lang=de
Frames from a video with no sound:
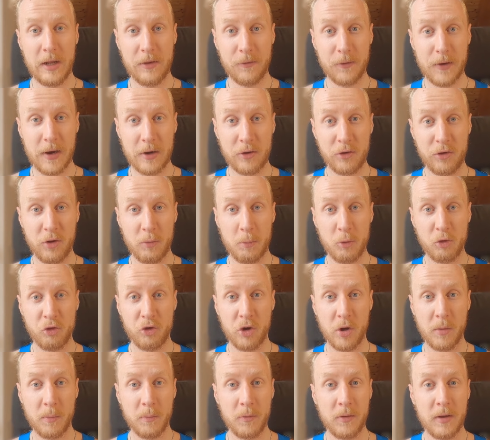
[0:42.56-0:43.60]
Und jetzt fragst du dich
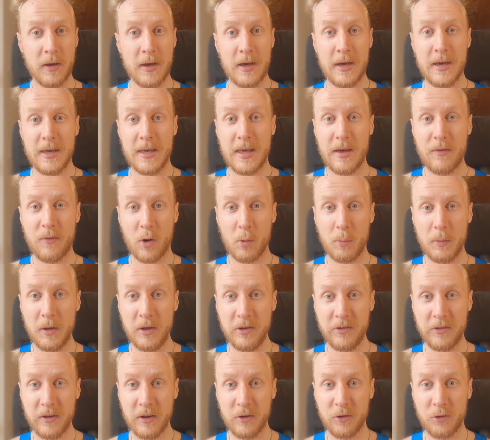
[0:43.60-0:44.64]
bestimmt, ja, warum
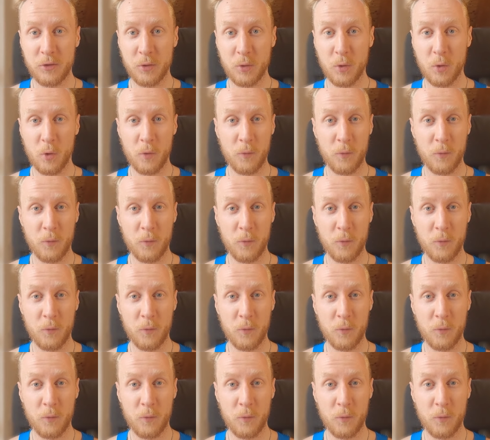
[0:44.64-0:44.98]
ist das so?